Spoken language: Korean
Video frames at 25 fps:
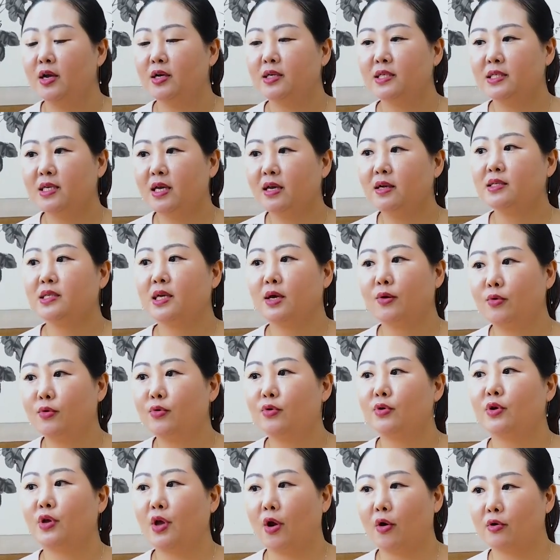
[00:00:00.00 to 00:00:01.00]

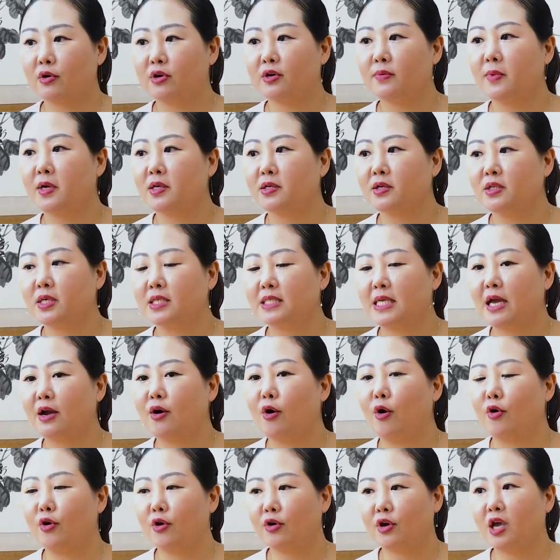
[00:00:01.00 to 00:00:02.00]
시행착오를 겪으면서 이제
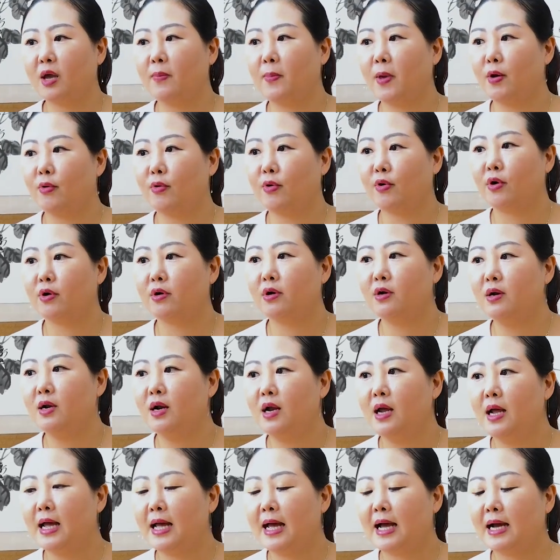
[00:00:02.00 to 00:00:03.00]
제가 어렵게 배운 거를
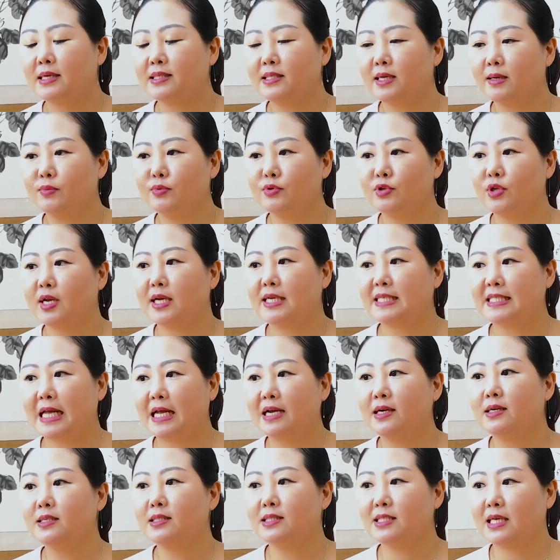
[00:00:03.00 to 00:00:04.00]
학생분들에게
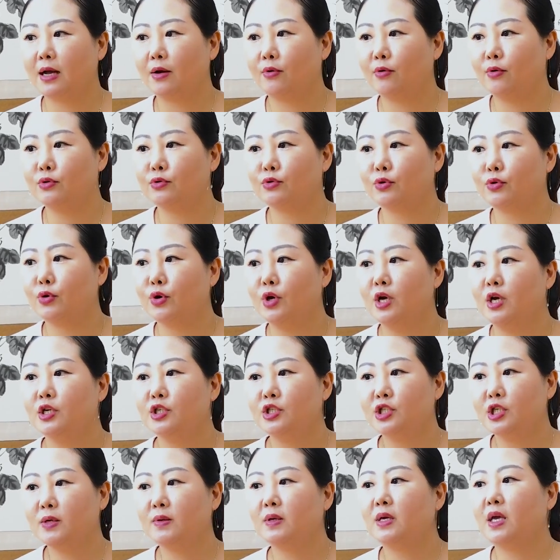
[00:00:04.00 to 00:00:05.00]
차근차근 또
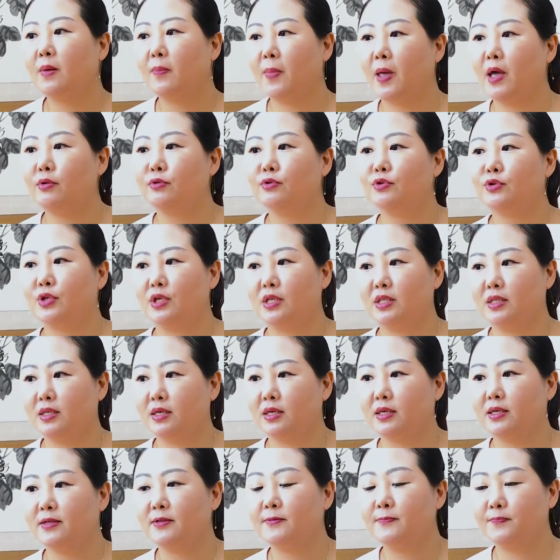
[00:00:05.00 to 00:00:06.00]
쉽게 배울 수
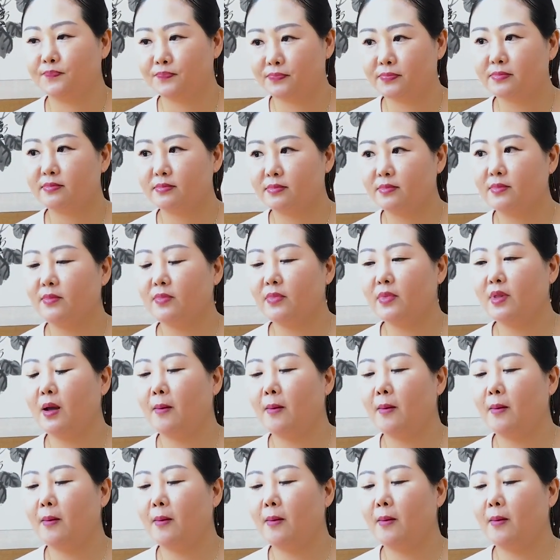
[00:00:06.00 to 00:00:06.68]
있는 음.